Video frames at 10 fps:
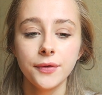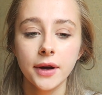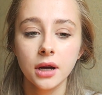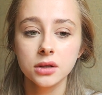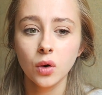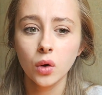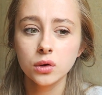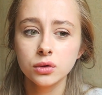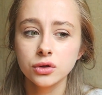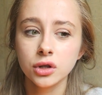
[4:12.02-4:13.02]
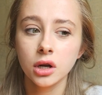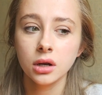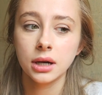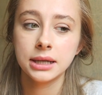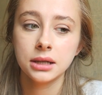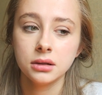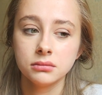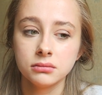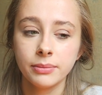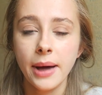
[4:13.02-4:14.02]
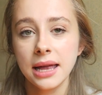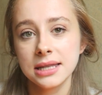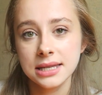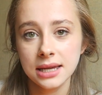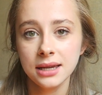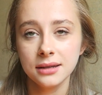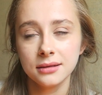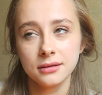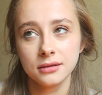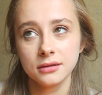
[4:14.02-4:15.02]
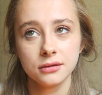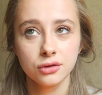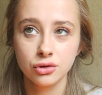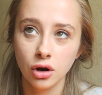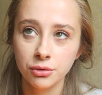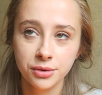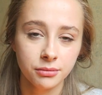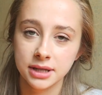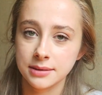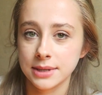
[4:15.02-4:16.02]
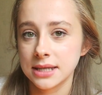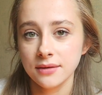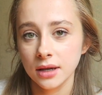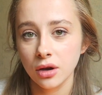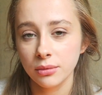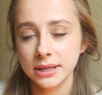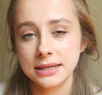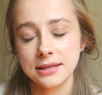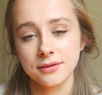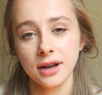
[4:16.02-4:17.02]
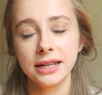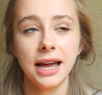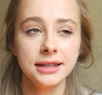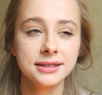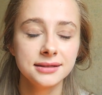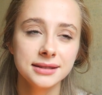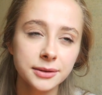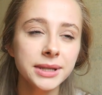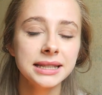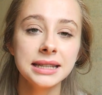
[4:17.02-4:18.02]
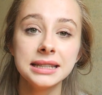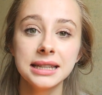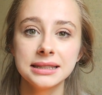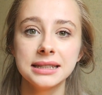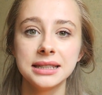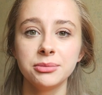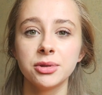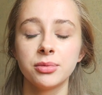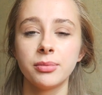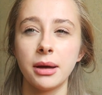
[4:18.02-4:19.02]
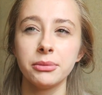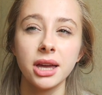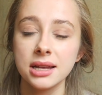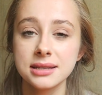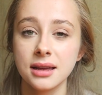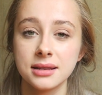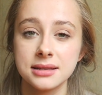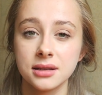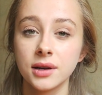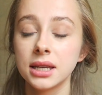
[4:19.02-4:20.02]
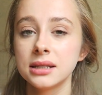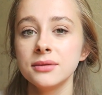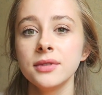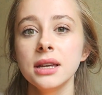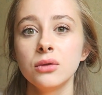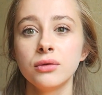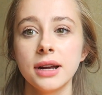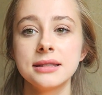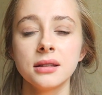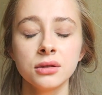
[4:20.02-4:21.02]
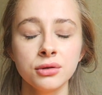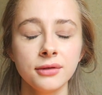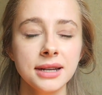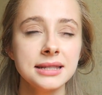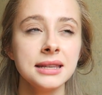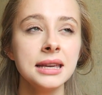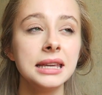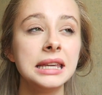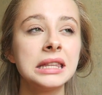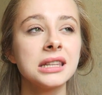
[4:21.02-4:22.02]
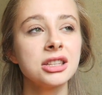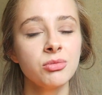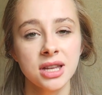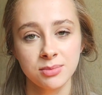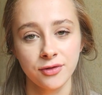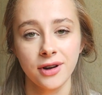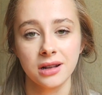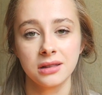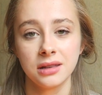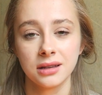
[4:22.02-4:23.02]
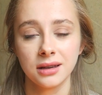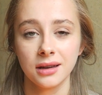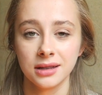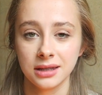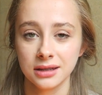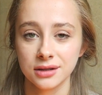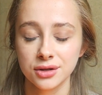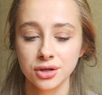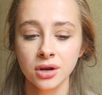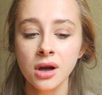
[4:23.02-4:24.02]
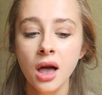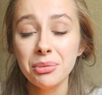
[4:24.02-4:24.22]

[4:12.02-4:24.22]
Fakat oldukça hani bence zor bir matematiği ve geometrisi var. Yani tabii ki de yine dediğim gibi ben birkaç tane sınava girdim ve üniversiteden üniversiteye inanılmaz bir farklılık hani yaratıyor.